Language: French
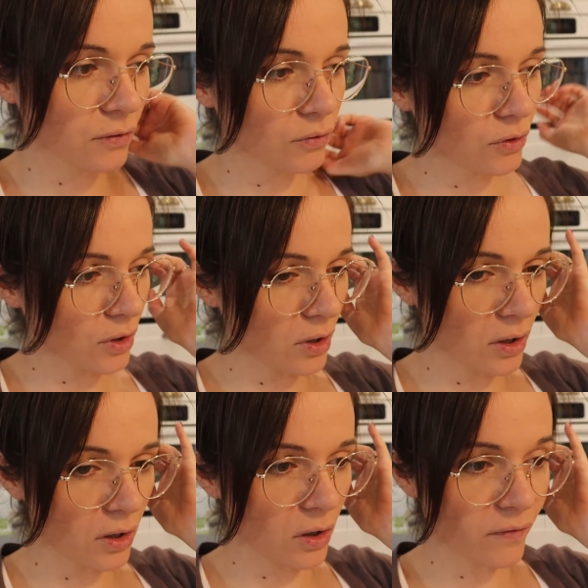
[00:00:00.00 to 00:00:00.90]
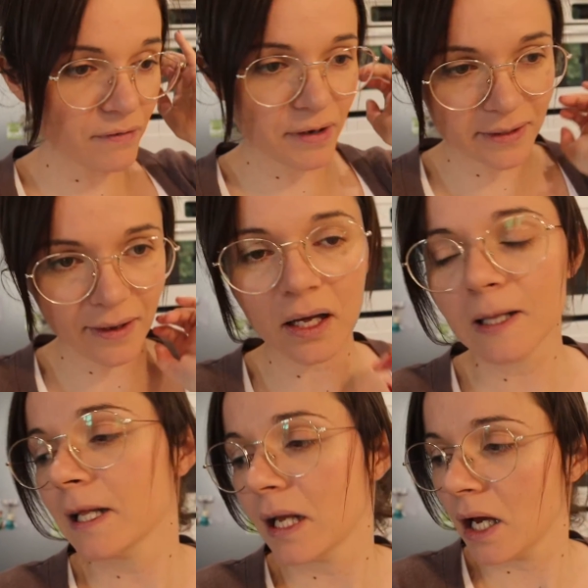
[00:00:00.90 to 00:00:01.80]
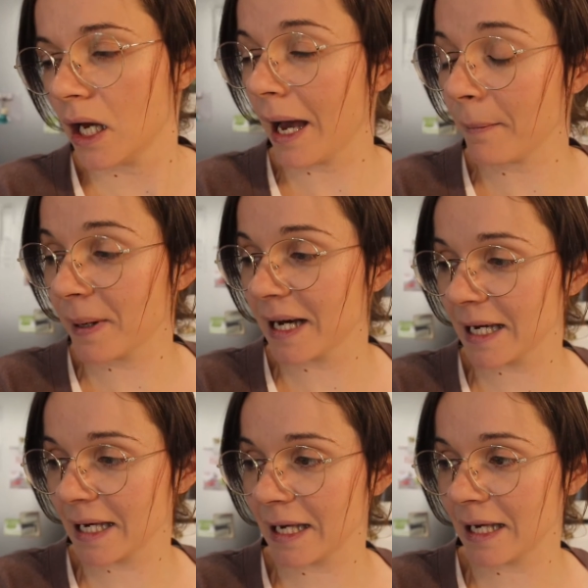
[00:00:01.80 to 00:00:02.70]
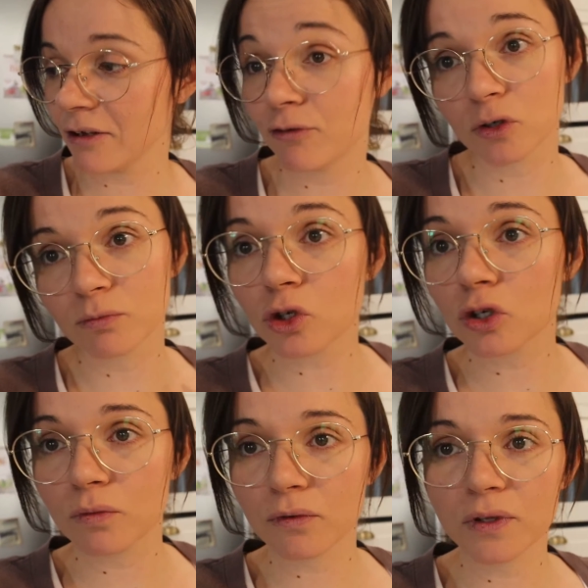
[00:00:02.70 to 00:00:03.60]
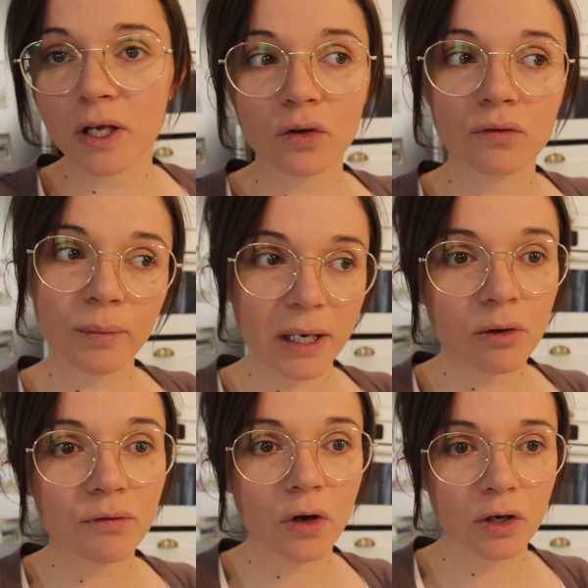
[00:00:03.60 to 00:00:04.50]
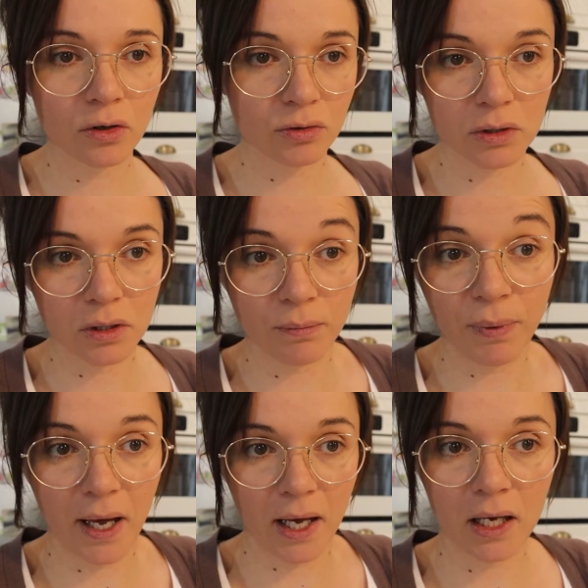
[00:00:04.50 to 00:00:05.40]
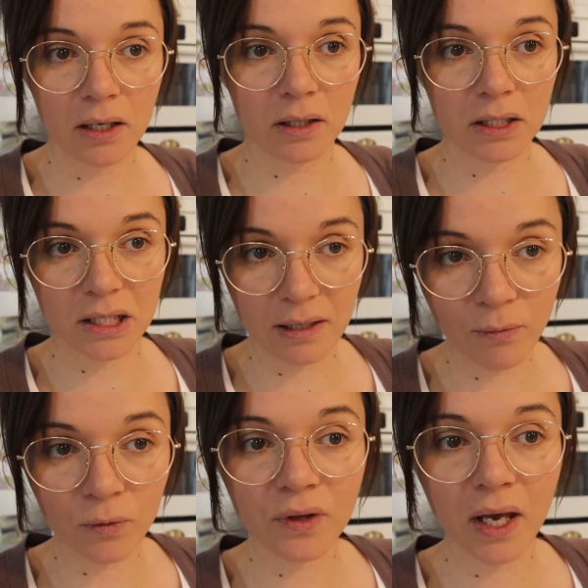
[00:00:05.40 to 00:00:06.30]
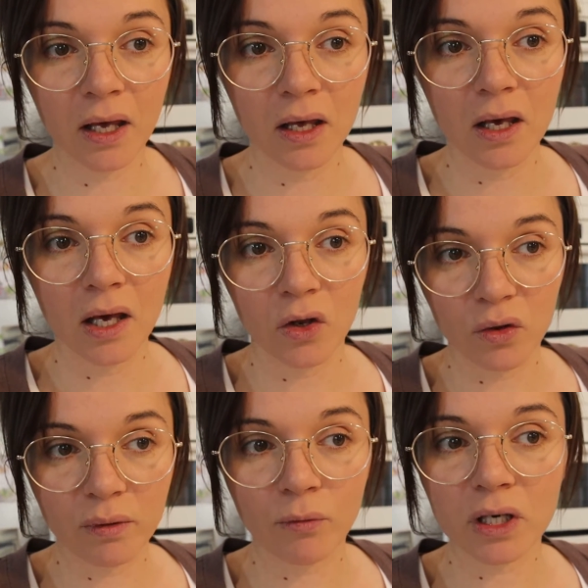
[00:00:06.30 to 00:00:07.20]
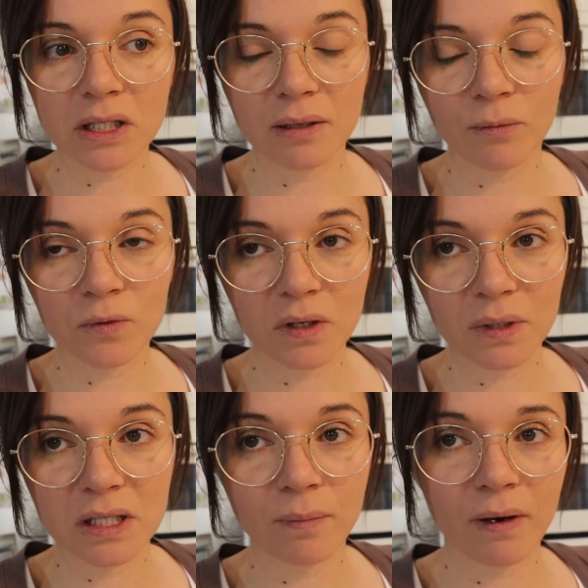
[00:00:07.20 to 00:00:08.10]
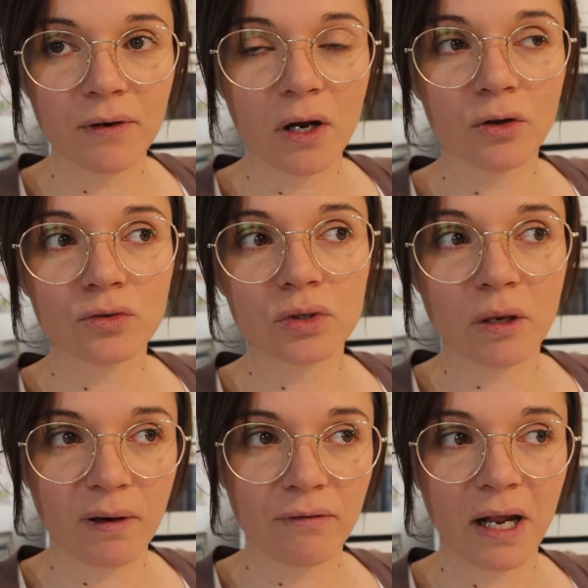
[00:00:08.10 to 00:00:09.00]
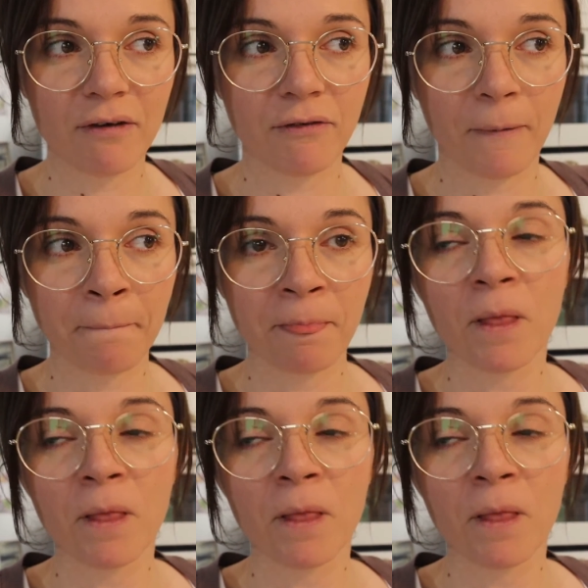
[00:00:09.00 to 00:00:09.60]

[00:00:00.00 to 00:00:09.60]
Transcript: Donc euh, on va faire ça. Après, il faut que je m'occupe de finir de vous mettre le vlog que j'ai pas... Je l'ai monté, de mémoire je l'ai monté mais j'ai pas fait le rendu, j'ai pas fait la fin.